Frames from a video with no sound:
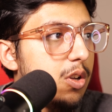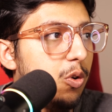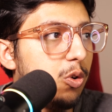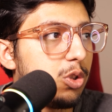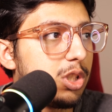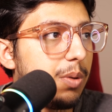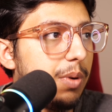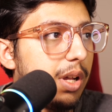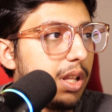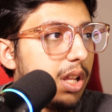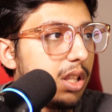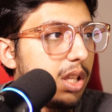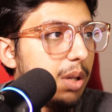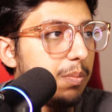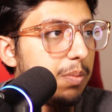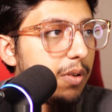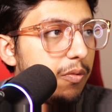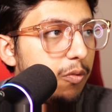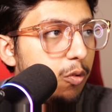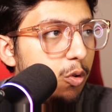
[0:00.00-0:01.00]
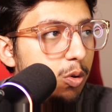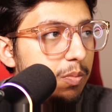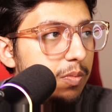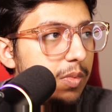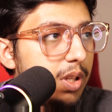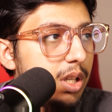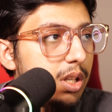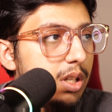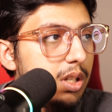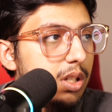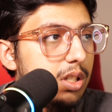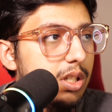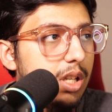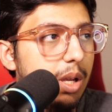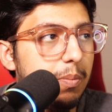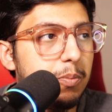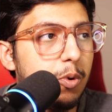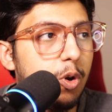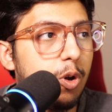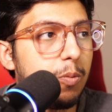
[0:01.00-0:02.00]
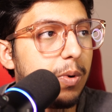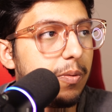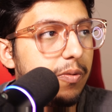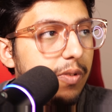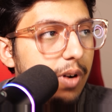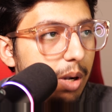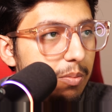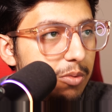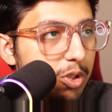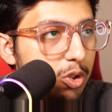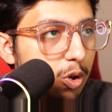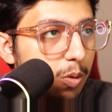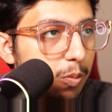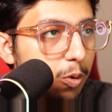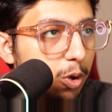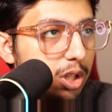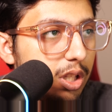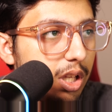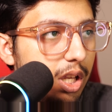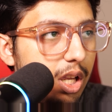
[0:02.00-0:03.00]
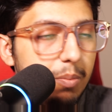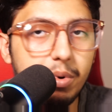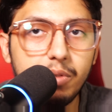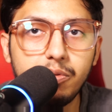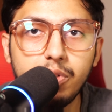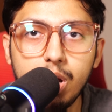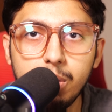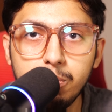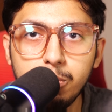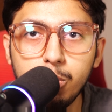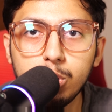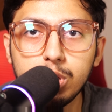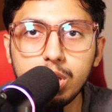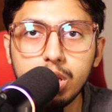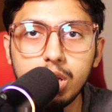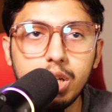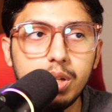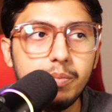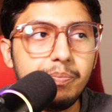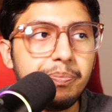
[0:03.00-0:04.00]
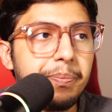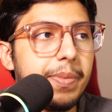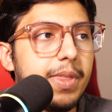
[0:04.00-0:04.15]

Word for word: उसके बाद आता है परफ्यूम या प्योर परफॉर्म जिसको बोलते हैं परफॉर्म बोलते हैं